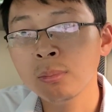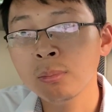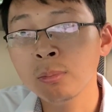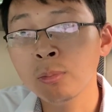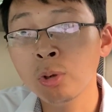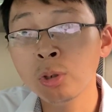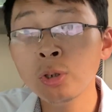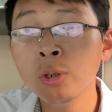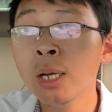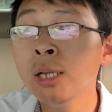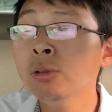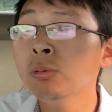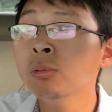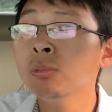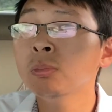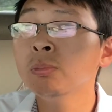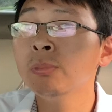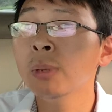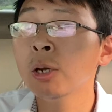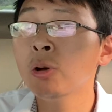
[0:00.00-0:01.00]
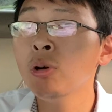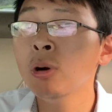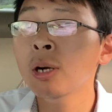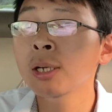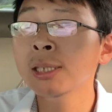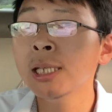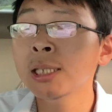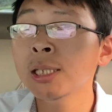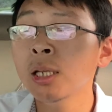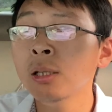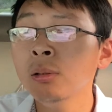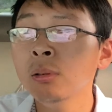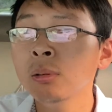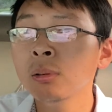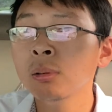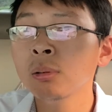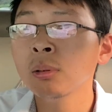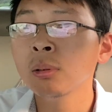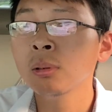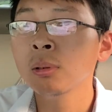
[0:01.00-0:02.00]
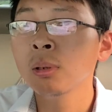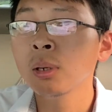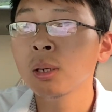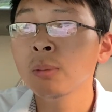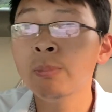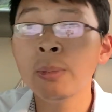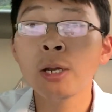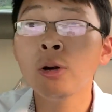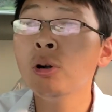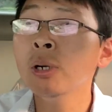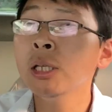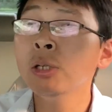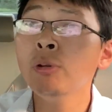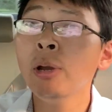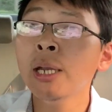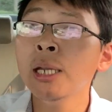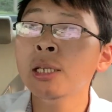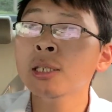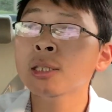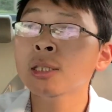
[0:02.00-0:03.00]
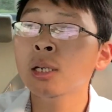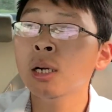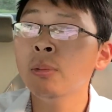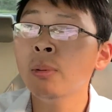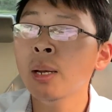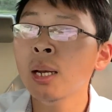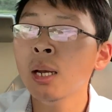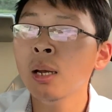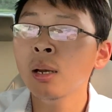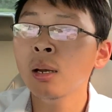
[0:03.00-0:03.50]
我就跟美国核战争。美国，你愿意死人吗？